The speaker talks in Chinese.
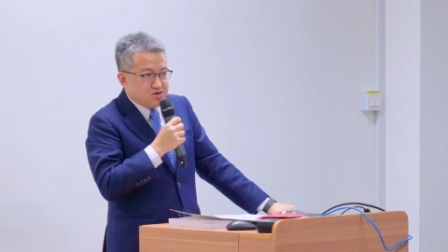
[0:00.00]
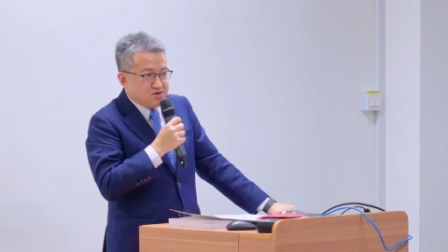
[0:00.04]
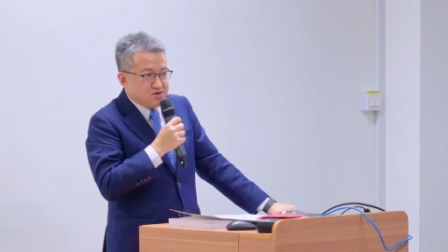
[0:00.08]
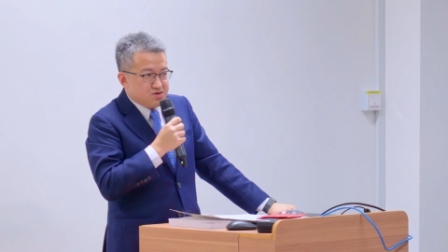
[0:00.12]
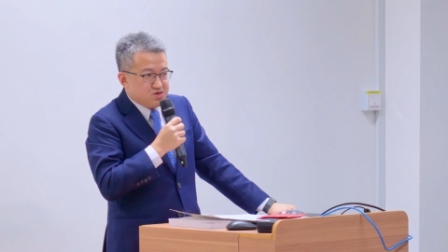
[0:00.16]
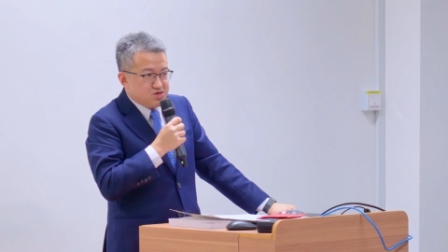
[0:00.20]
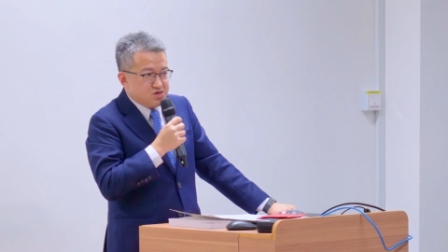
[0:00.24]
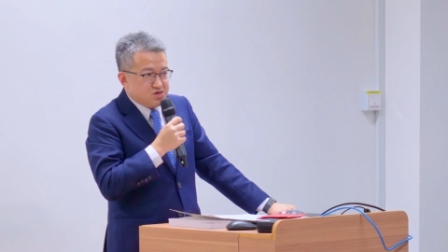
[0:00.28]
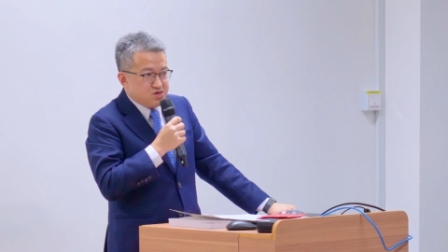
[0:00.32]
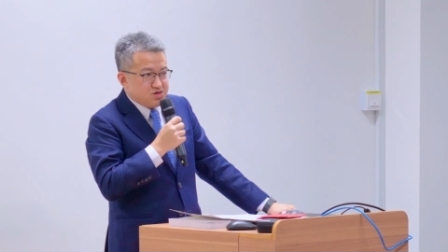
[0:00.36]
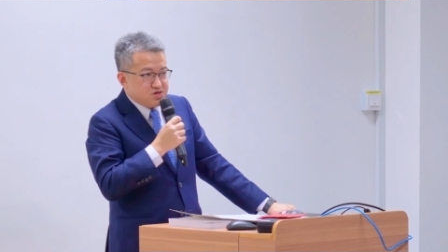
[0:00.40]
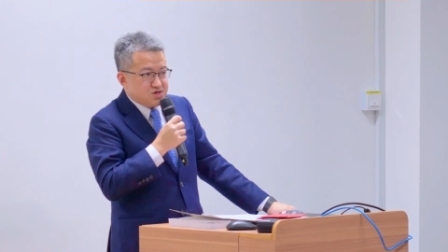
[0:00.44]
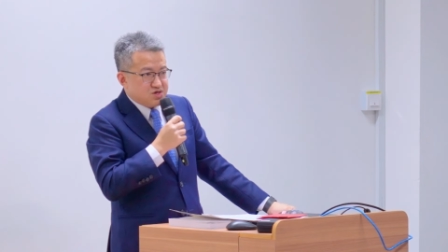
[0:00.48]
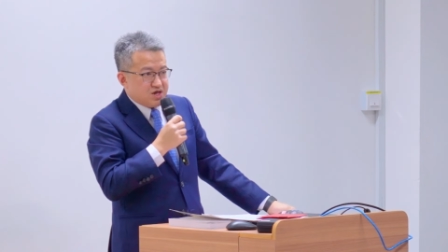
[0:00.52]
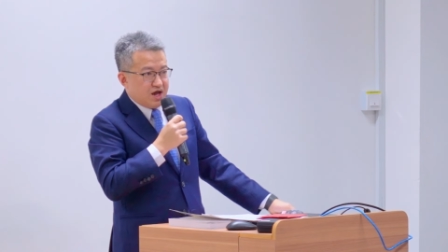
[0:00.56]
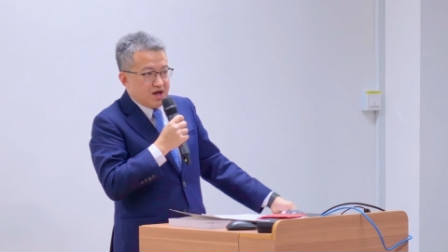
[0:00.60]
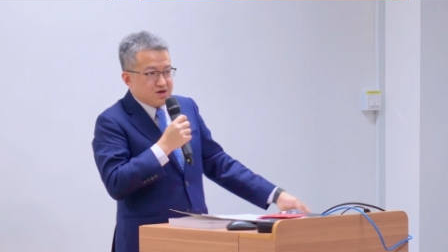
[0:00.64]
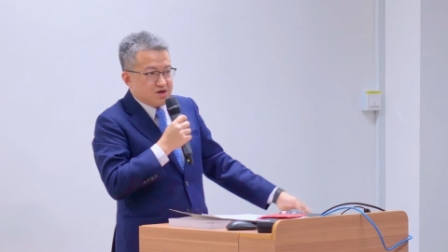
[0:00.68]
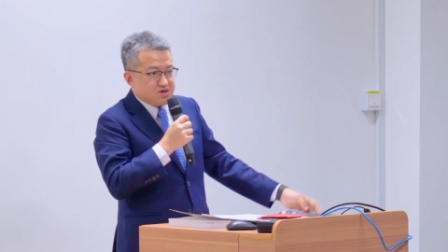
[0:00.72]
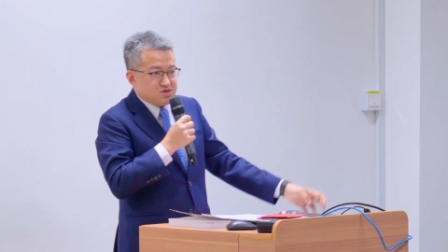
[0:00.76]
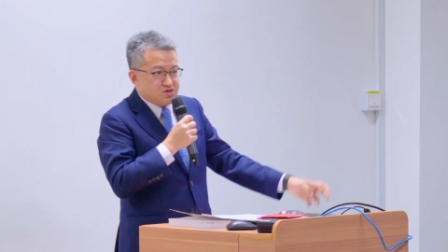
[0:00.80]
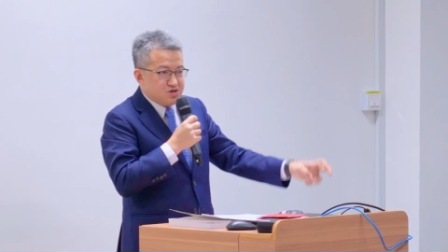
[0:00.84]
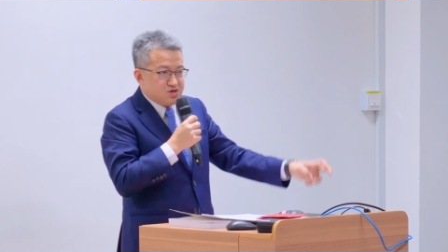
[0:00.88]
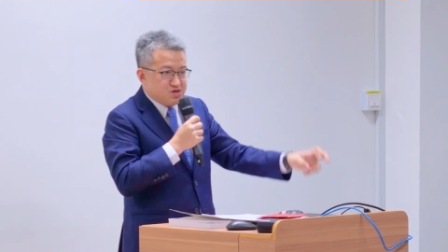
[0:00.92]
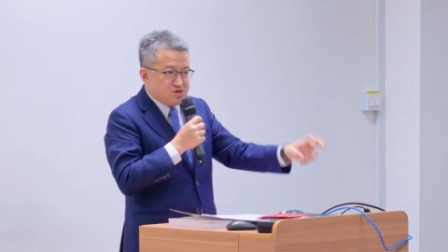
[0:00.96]
市
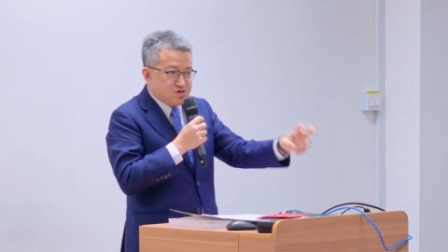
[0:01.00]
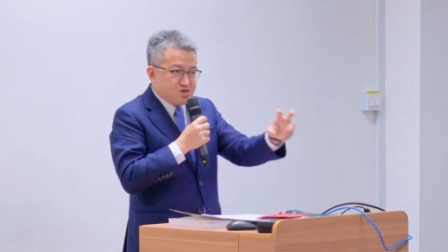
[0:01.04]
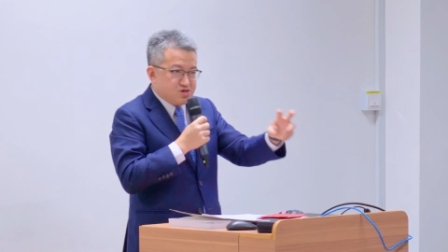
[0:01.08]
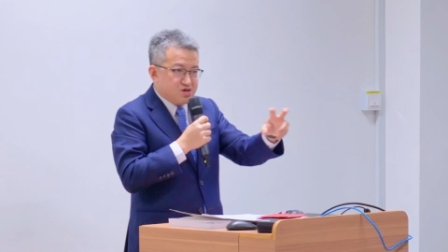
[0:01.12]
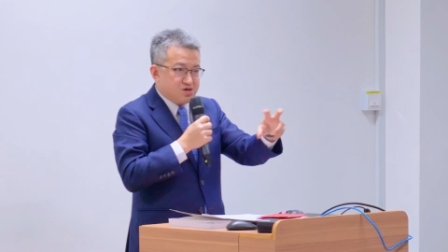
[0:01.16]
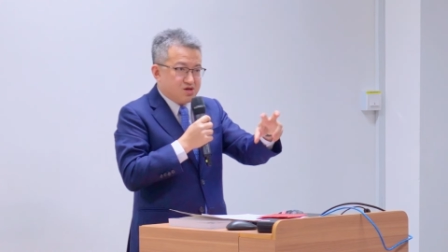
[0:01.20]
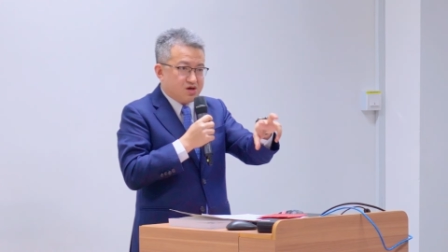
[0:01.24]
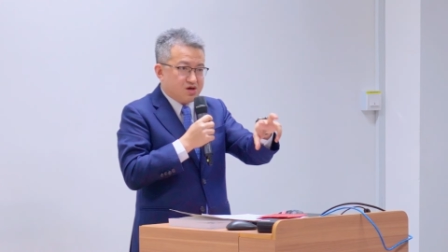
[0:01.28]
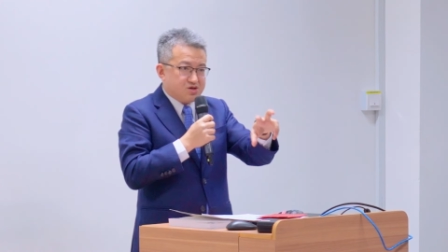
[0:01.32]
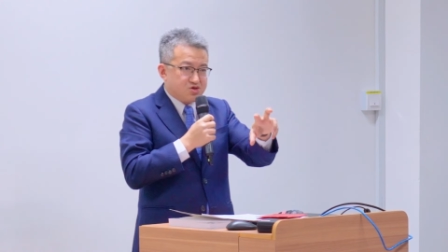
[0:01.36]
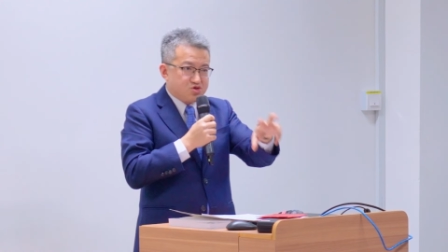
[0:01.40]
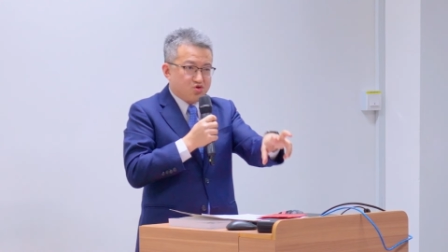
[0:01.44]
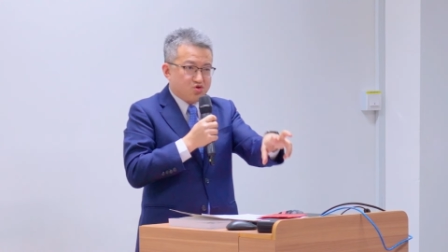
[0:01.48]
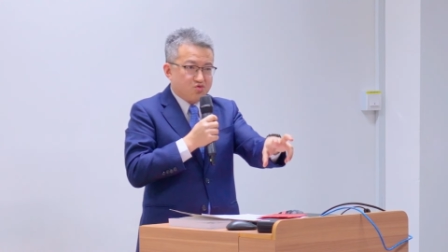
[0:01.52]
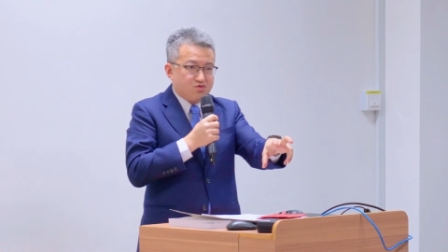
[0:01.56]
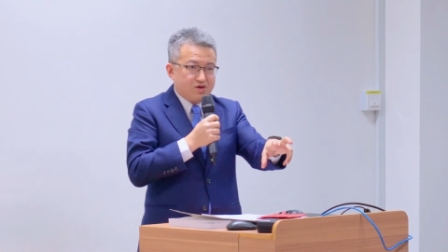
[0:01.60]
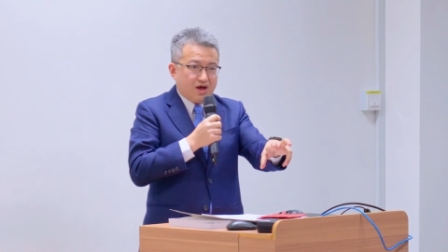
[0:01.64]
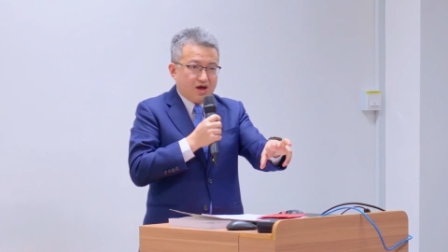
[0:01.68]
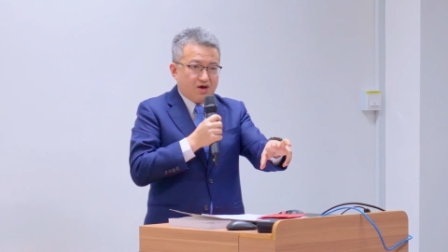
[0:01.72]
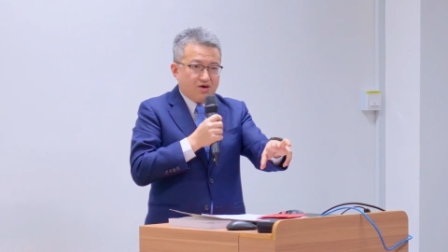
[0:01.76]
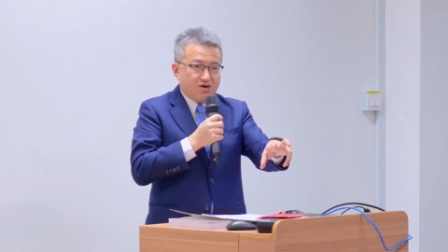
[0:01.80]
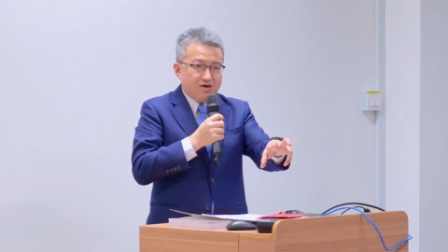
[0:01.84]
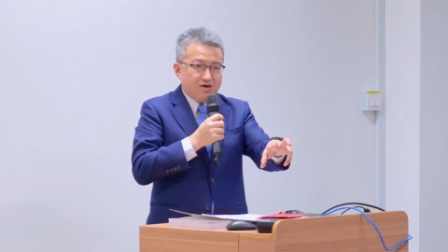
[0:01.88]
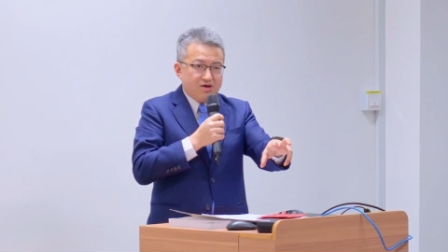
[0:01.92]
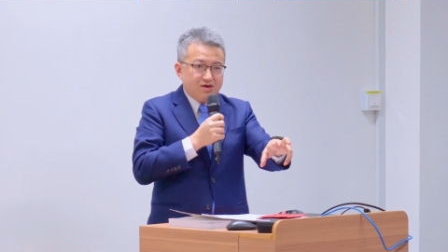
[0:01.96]
场信息很重
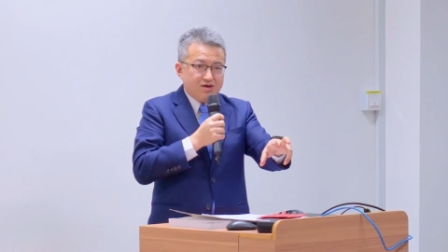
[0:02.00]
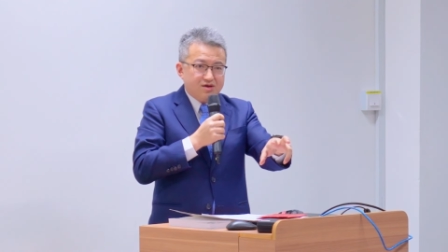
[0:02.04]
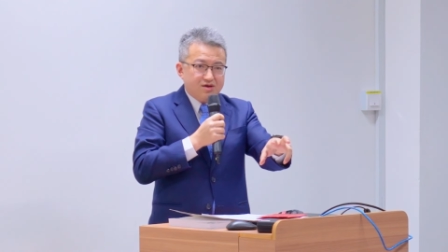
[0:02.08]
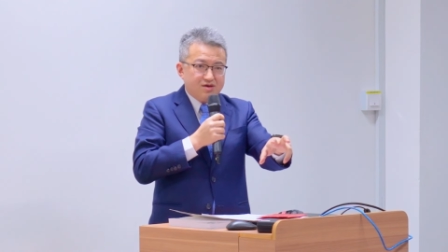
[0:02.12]
要。